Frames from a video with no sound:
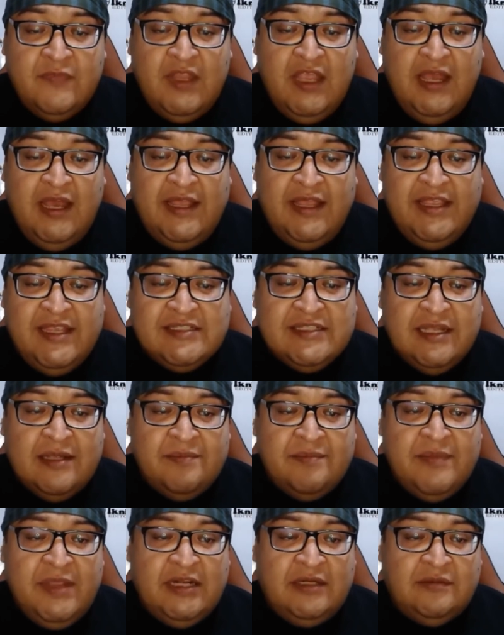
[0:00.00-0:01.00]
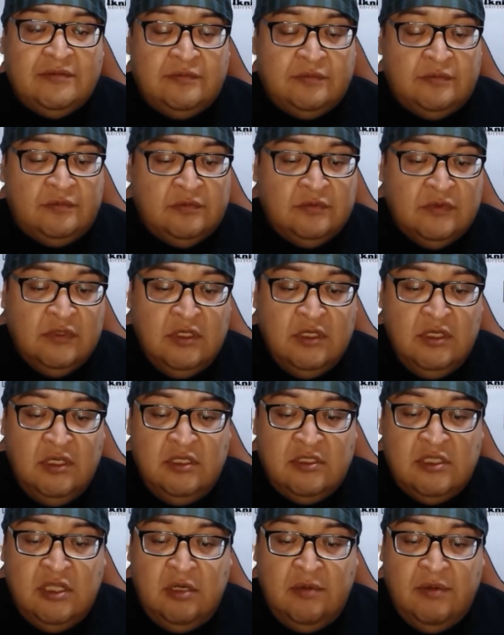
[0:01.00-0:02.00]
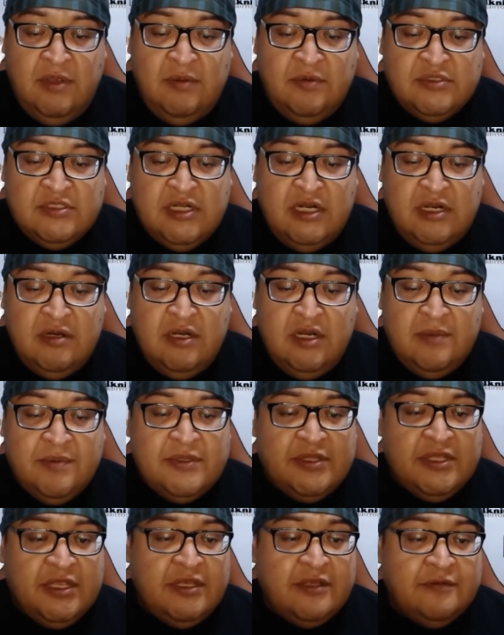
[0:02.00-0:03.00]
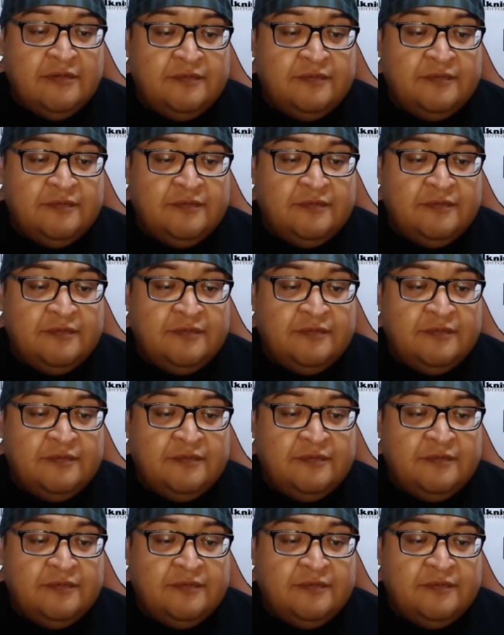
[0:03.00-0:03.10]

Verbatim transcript: Ahí está, mira. Te lo voy a mostrar ahora en la pantalla.